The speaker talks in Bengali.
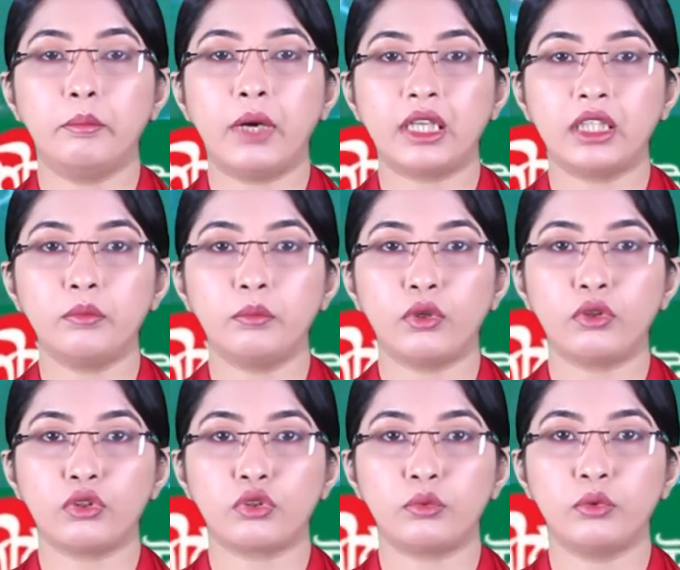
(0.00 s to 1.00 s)
মার্কিন
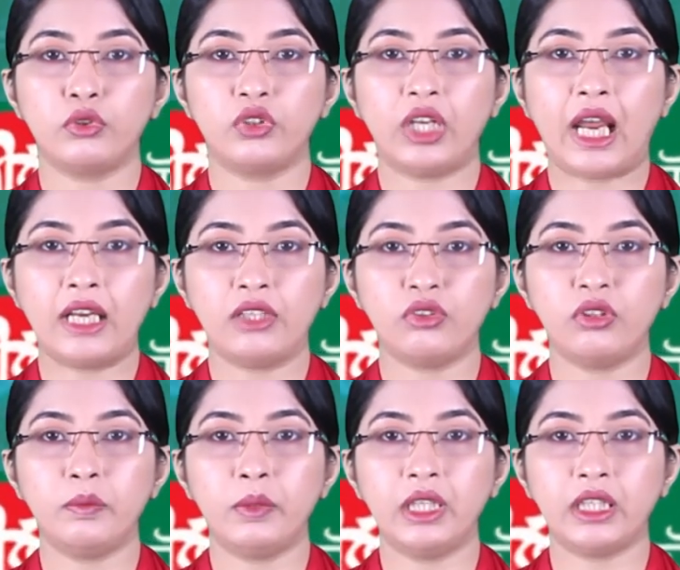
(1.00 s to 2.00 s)
পররাষ্ট্রমন্ত্রী
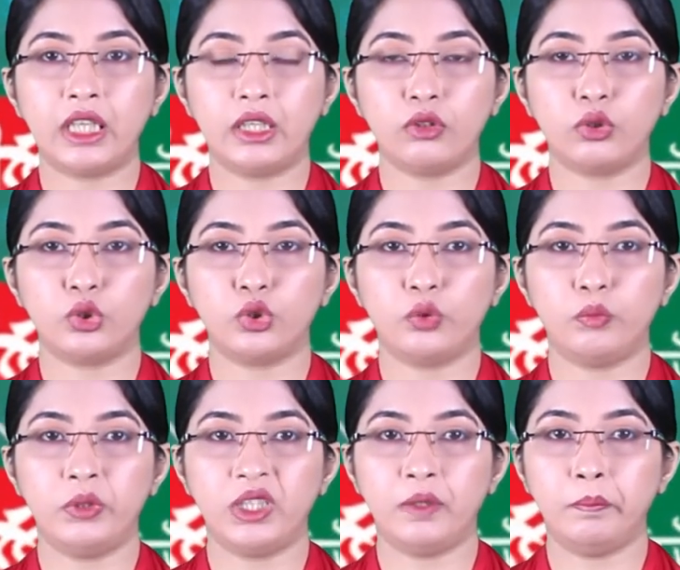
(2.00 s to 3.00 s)
অ্যান্টনি ব্লিংকেন গত
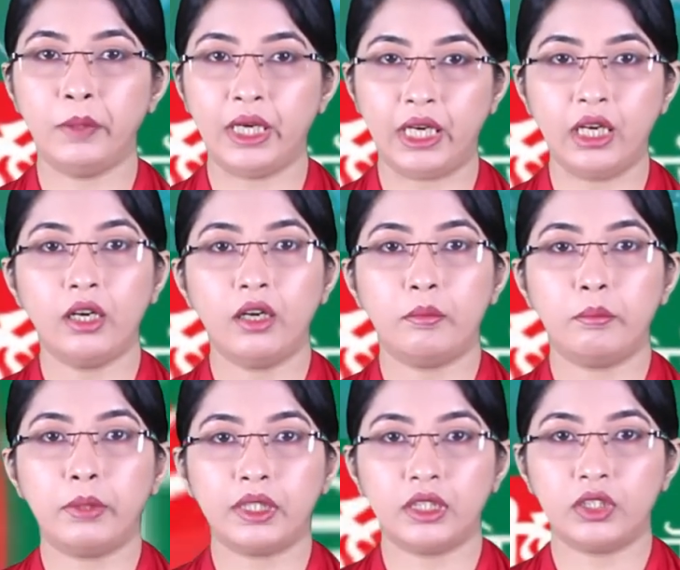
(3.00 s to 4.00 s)
চব্বিশে মে
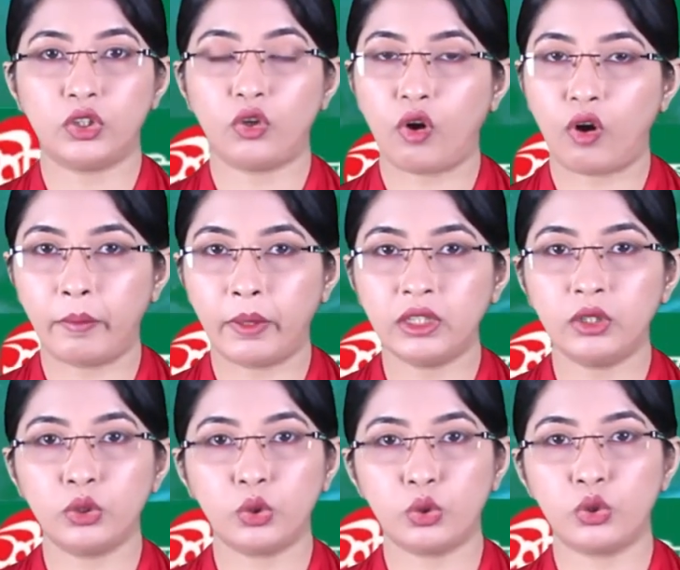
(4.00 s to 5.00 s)
বাংলাদেশের অবাধ
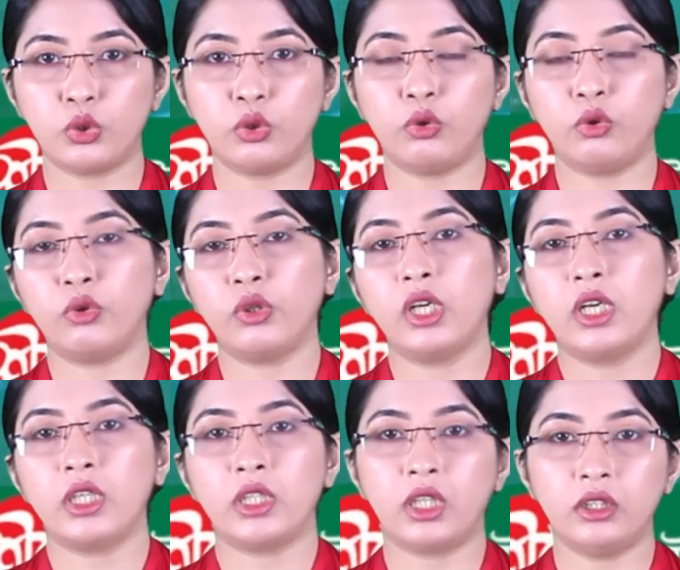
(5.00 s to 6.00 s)
সুষ্ঠু ও
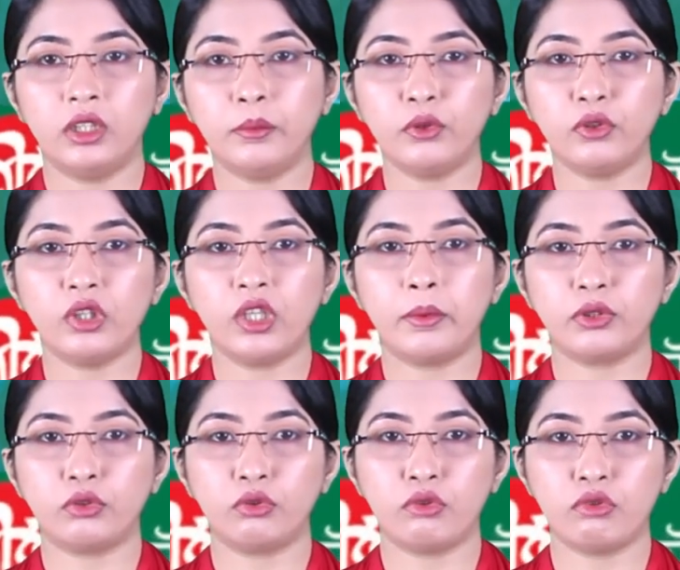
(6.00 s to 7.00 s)
শান্তিপূর্ণ
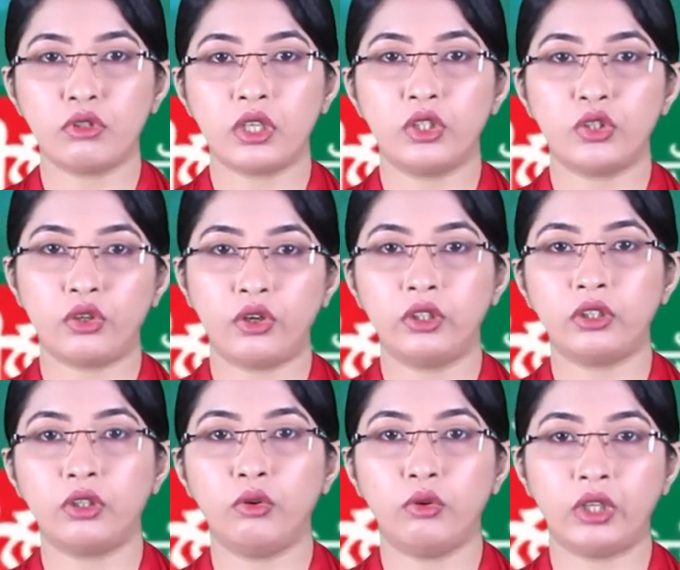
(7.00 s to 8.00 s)
নির্বাচন অনুষ্ঠানের
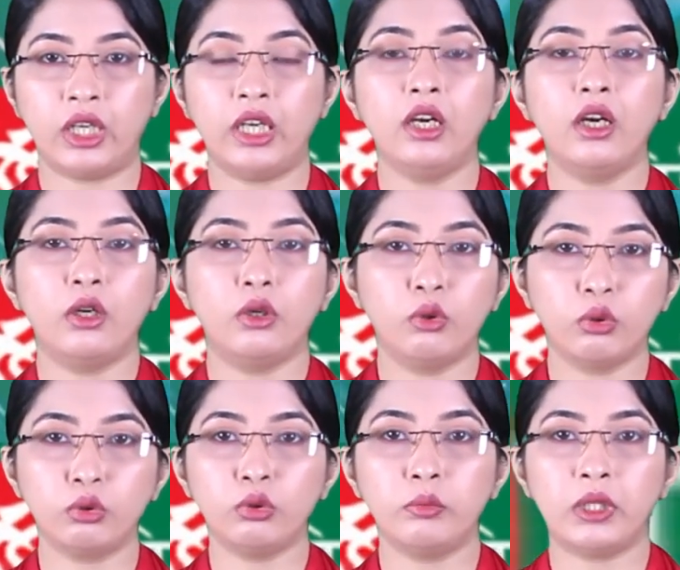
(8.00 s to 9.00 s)
সহায়তার লক্ষ্যে
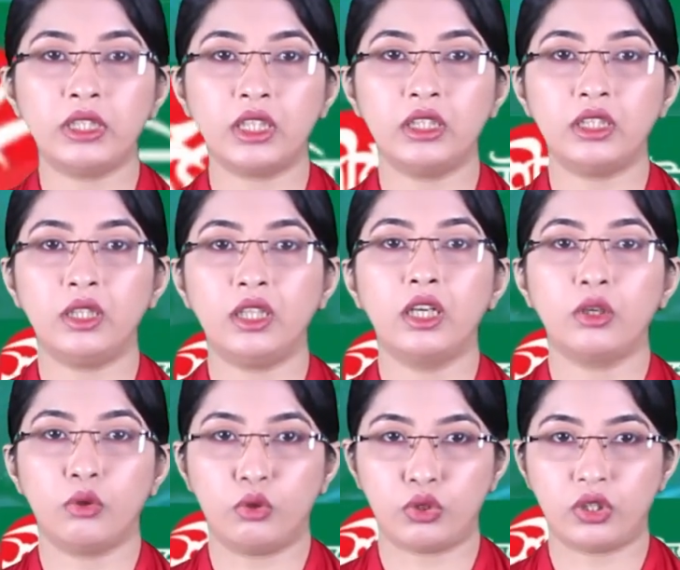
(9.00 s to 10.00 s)
নতুন ভিসা নীতি
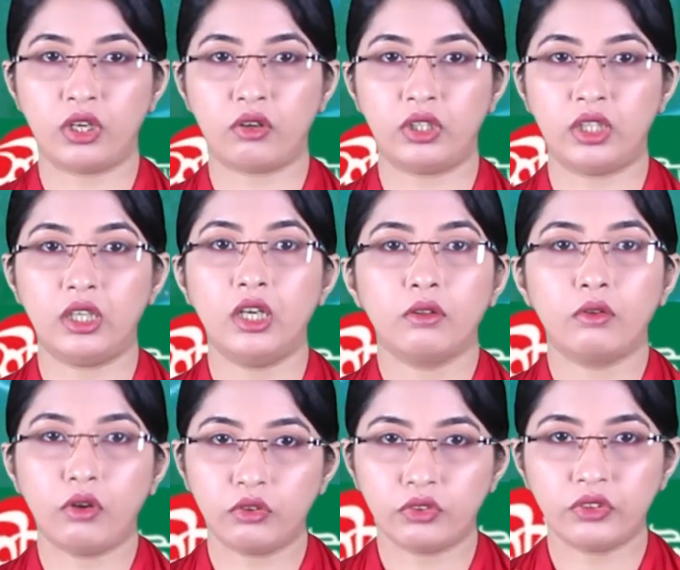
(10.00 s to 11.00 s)
ঘোষণা করেন
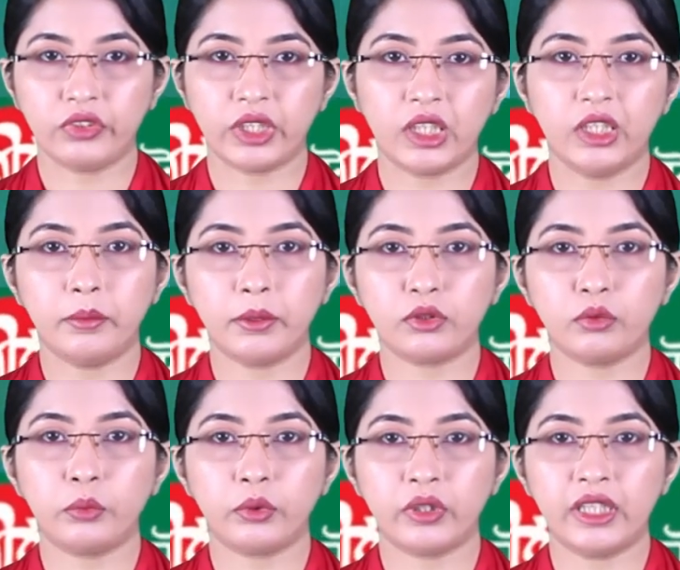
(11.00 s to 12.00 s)
গণতান্ত্রিক নির্বাচন
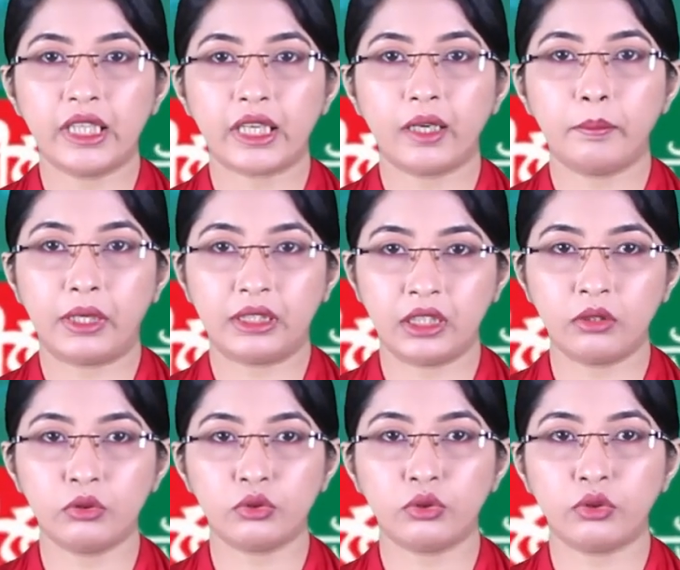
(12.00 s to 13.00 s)
প্রক্রিয়াকে
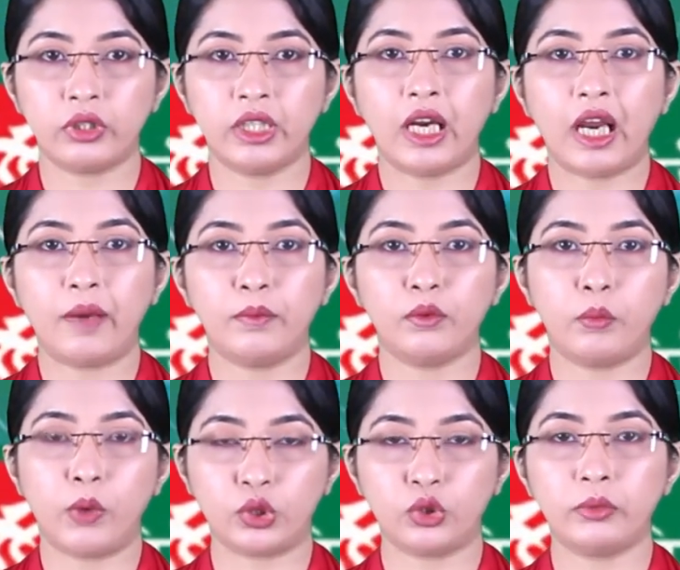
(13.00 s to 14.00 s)
বাধাগ্রস্ত করে এমন
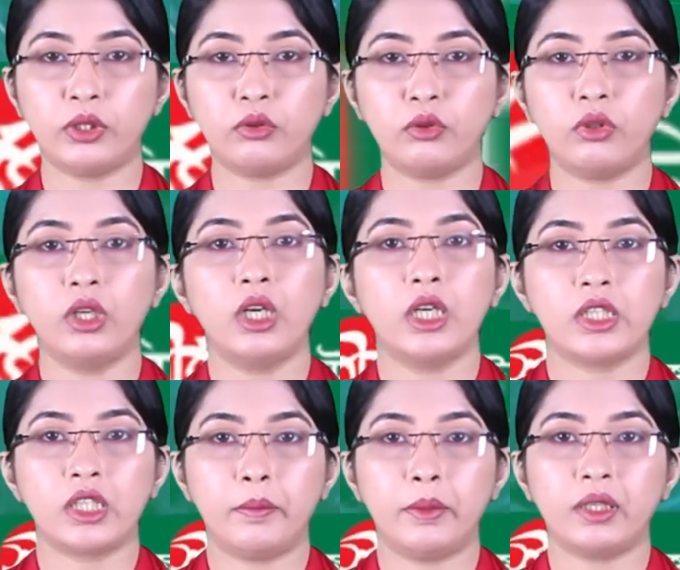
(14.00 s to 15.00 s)
বর্তমান ও
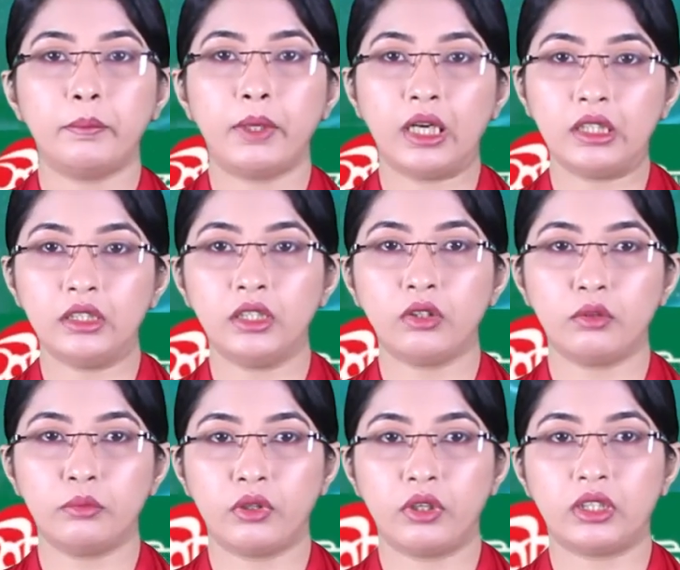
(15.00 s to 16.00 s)
সাবেক বাংলাদেশি
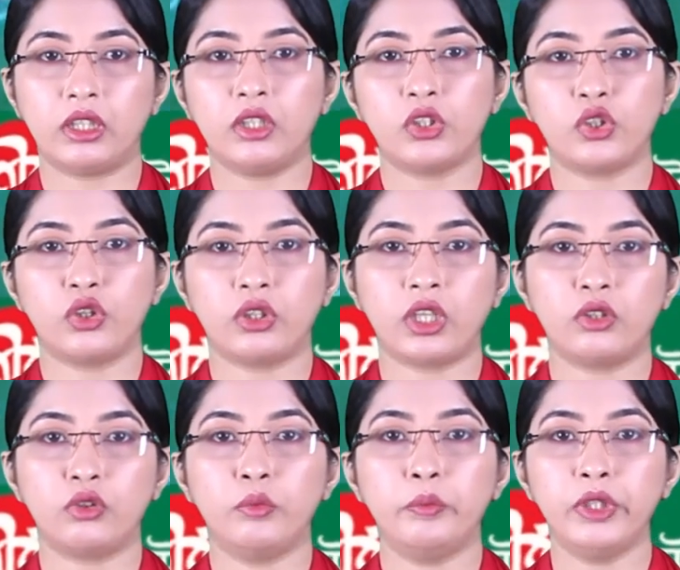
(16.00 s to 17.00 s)
কর্মকর্তা সরকার
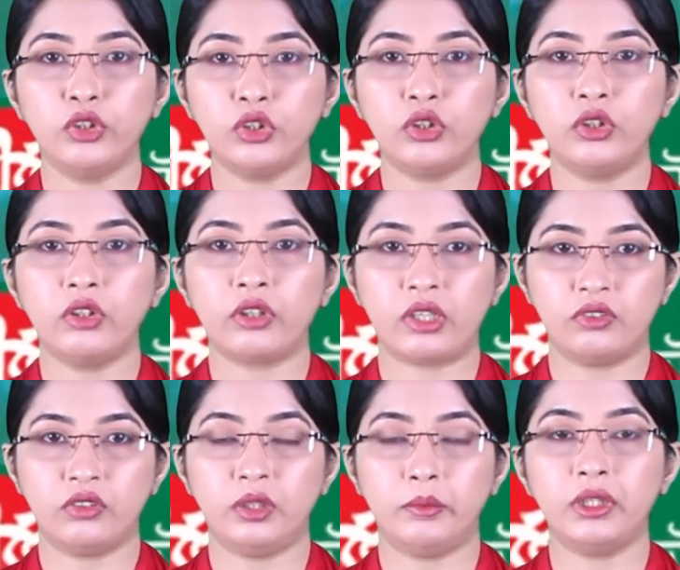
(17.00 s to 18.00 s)
ও বিরোধী দলীয়
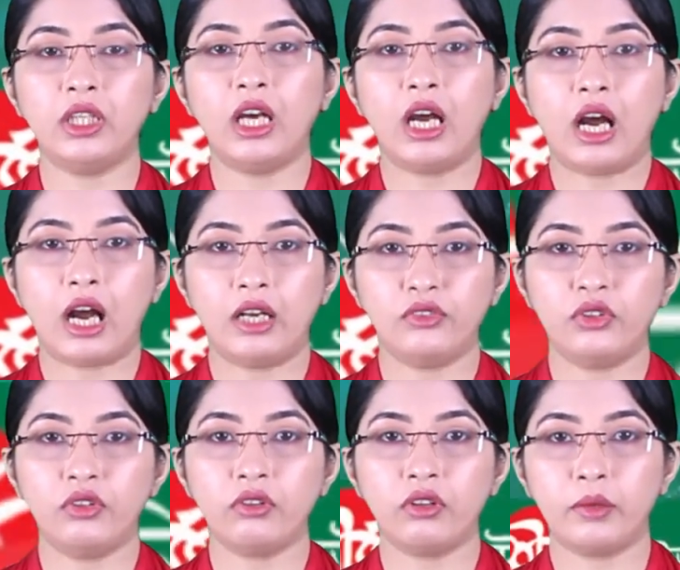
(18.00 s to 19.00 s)
রাজনীতিবিদ
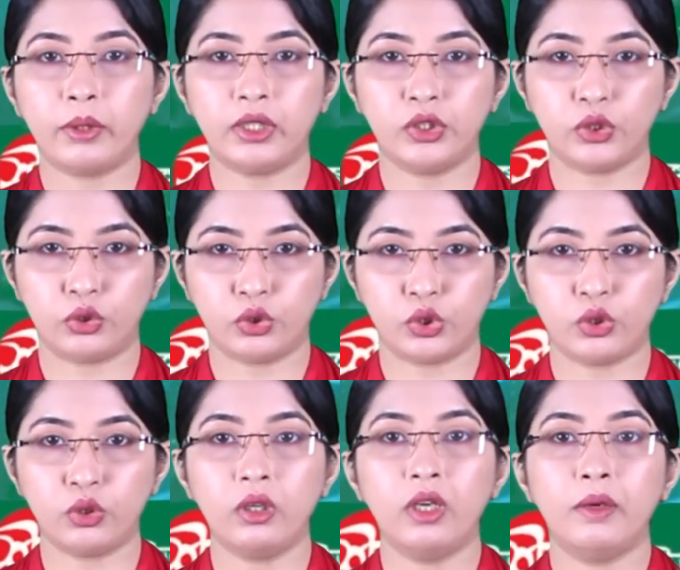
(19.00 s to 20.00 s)
আইনশৃঙ্খলা বাহিনীর
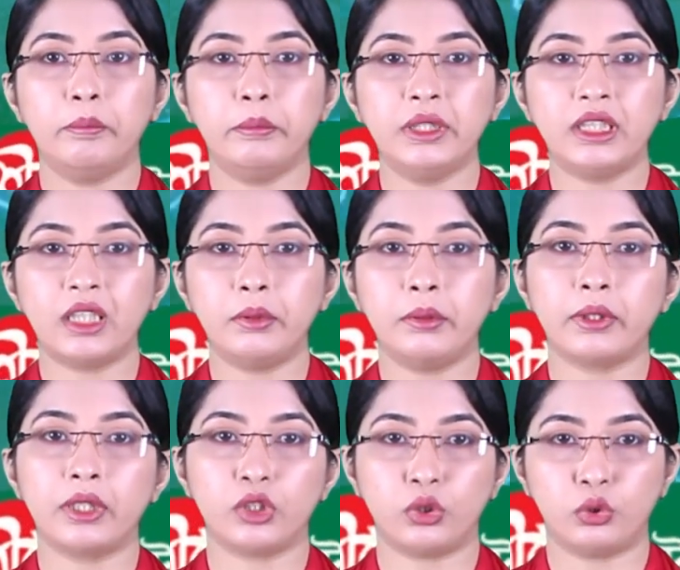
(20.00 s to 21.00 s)
সদস্য বিচার
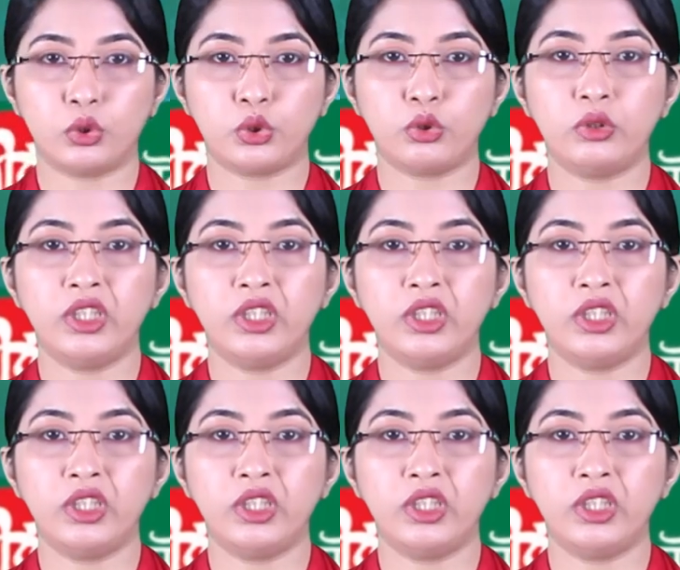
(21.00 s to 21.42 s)
বিভাগের সদস্য